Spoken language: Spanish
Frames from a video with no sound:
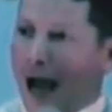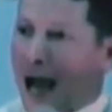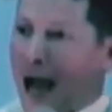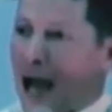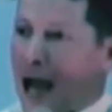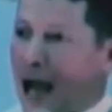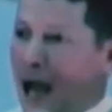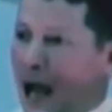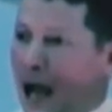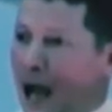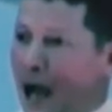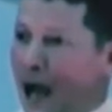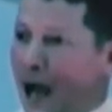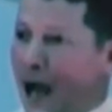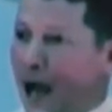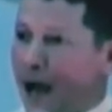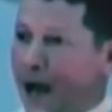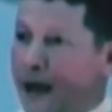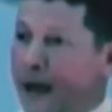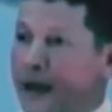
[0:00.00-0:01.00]

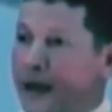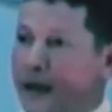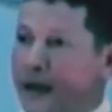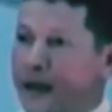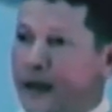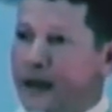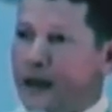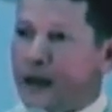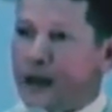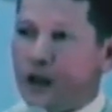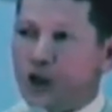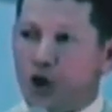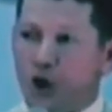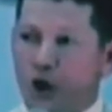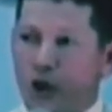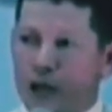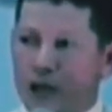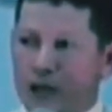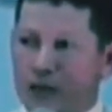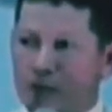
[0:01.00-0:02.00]
Ah,
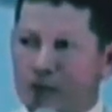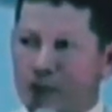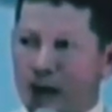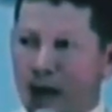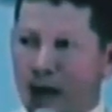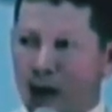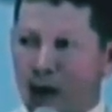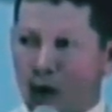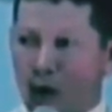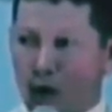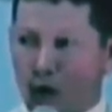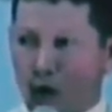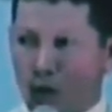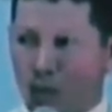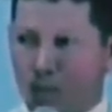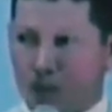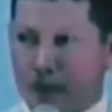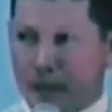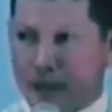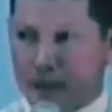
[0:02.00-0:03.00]
no eran
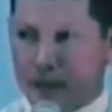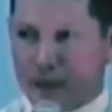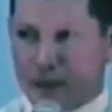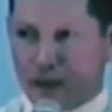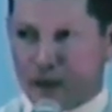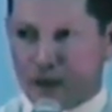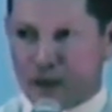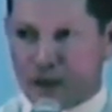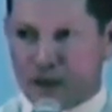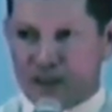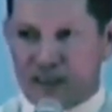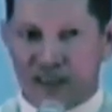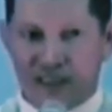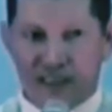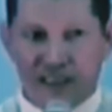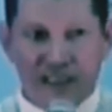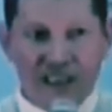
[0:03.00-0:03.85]
malos los médicos.